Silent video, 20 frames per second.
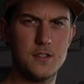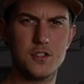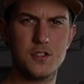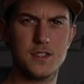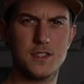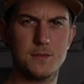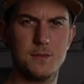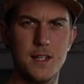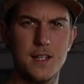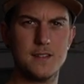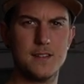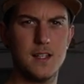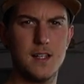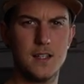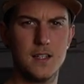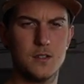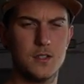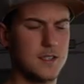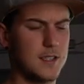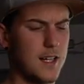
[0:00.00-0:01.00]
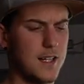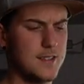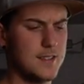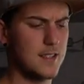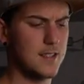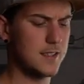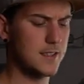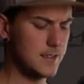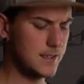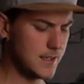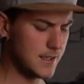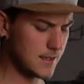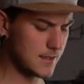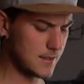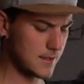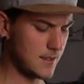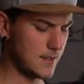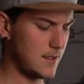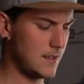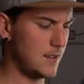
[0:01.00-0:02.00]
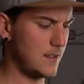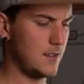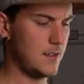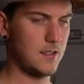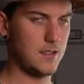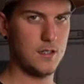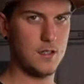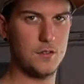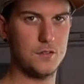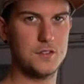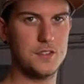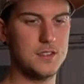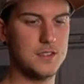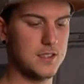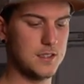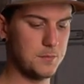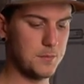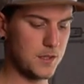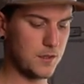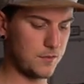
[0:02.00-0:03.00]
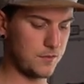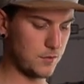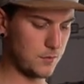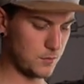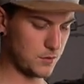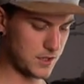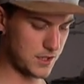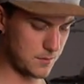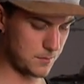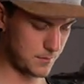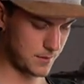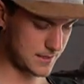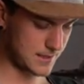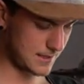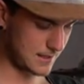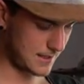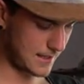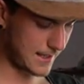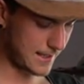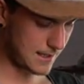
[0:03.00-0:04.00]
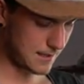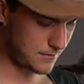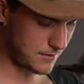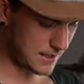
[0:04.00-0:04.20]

schon zwei Tage oder drei Tage liegen. Auf dieses Mikrofon musste ich ein bisschen länger